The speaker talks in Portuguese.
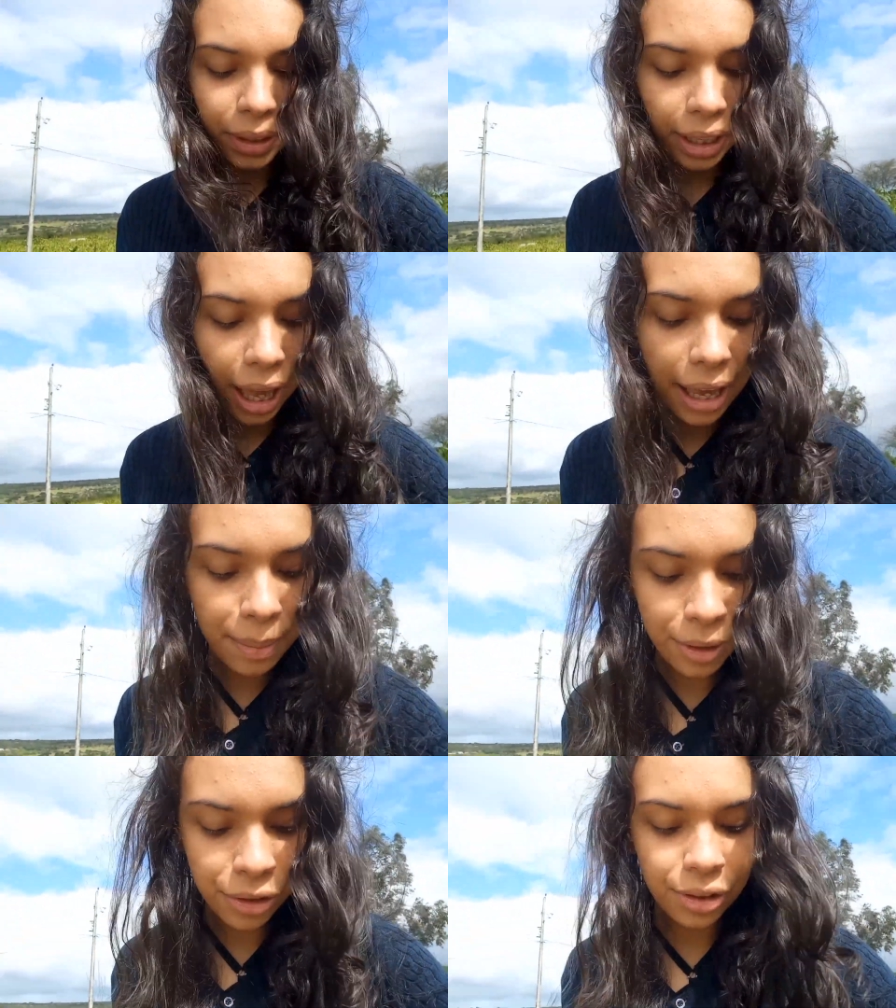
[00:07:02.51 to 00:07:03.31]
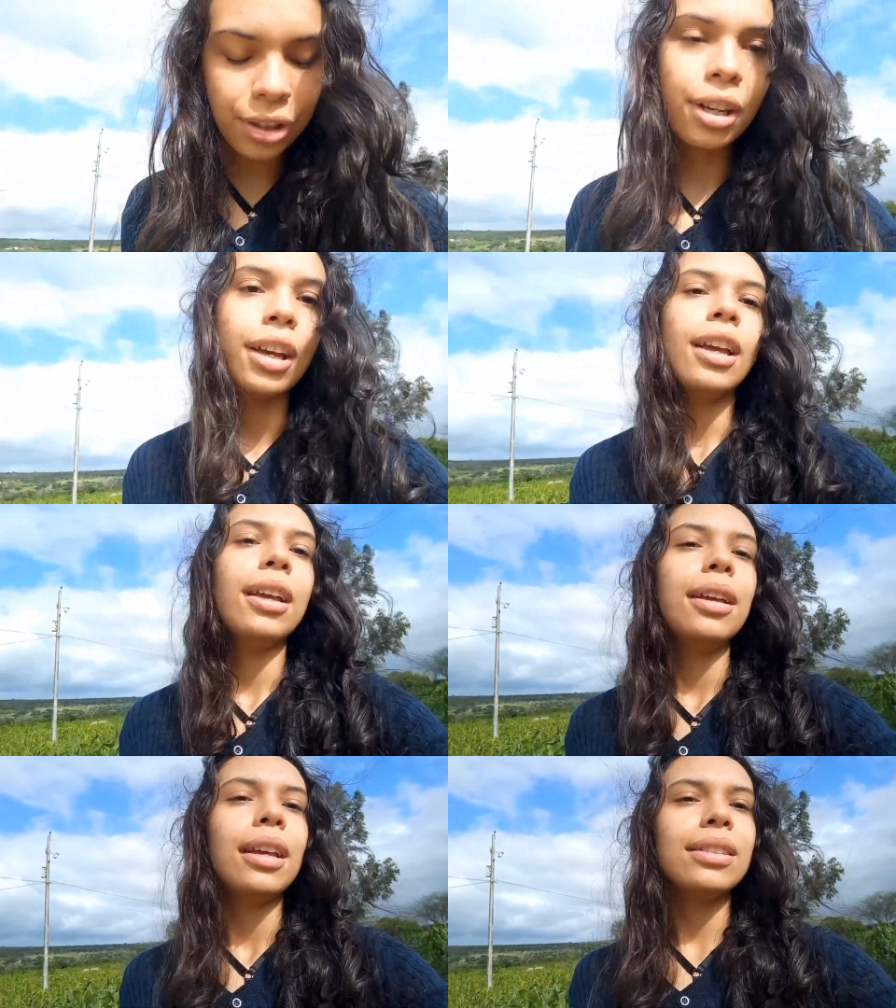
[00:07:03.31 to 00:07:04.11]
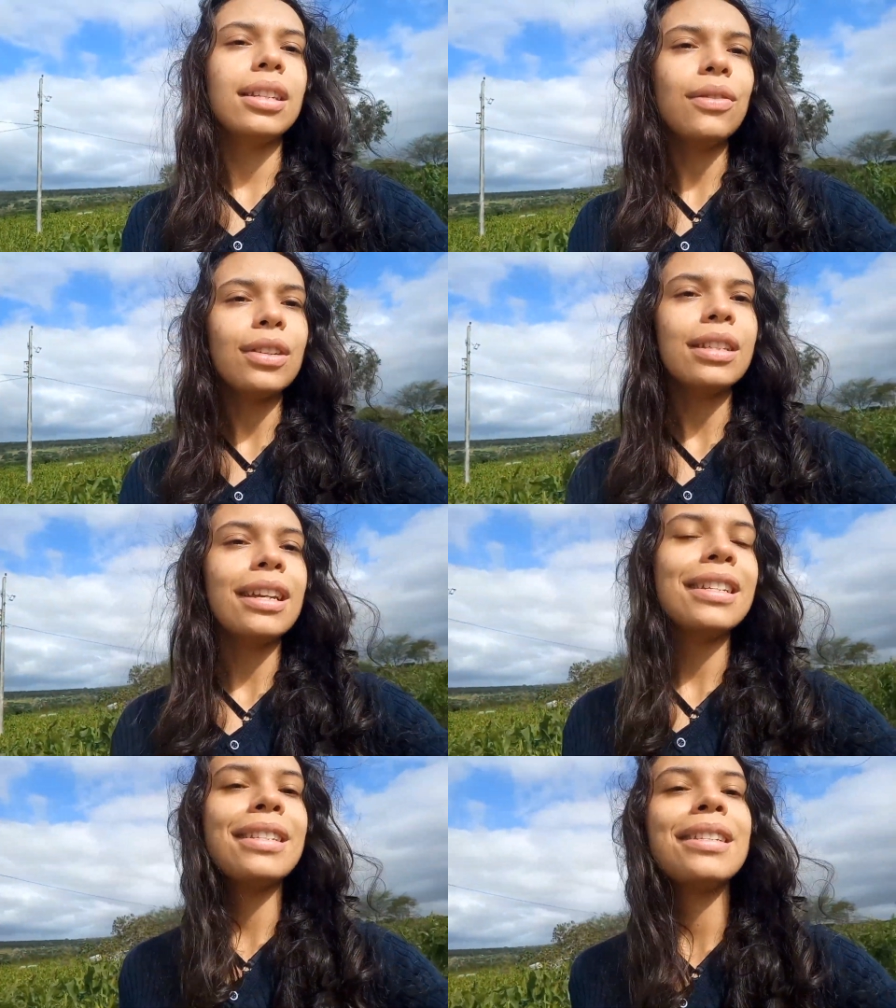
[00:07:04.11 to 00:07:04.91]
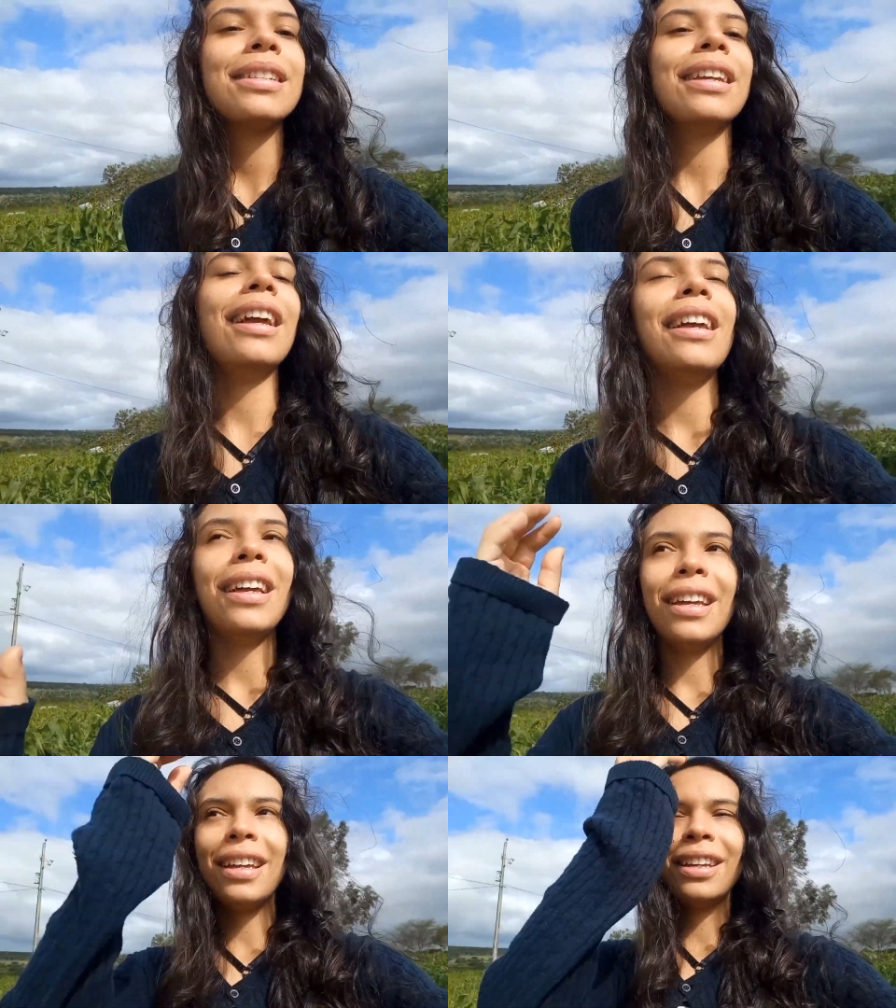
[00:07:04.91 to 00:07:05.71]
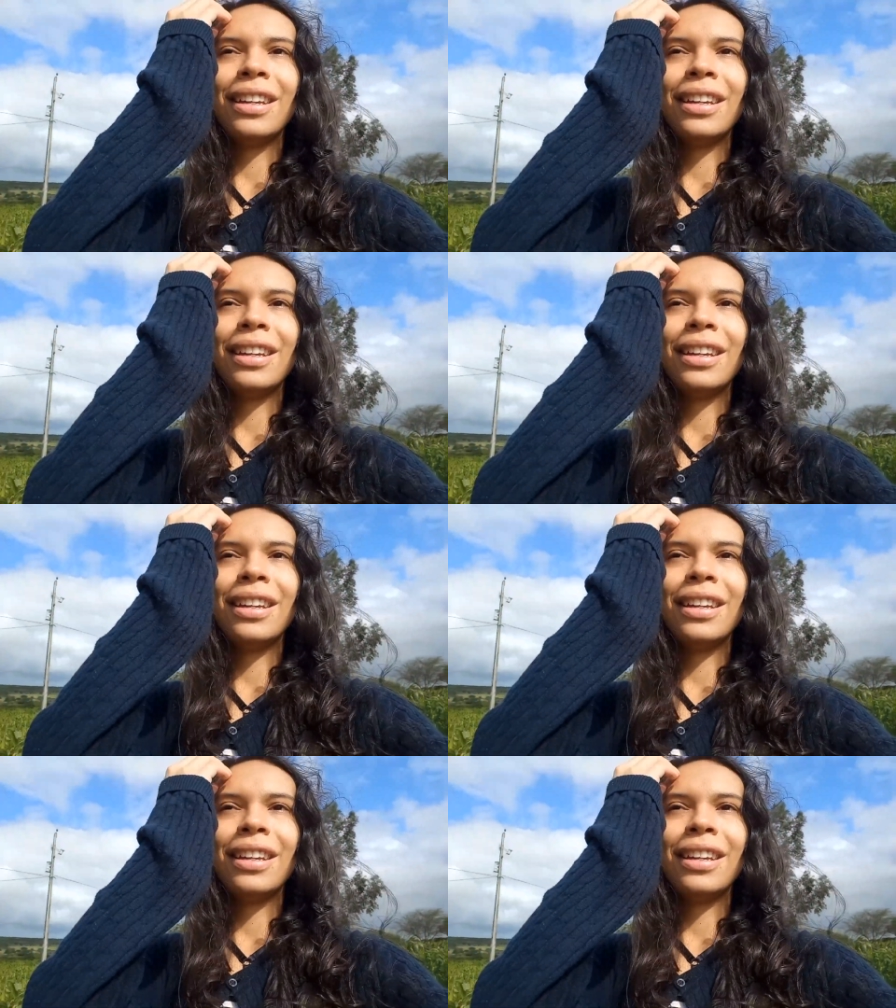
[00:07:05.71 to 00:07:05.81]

Que aí, minha gente, se vocês é,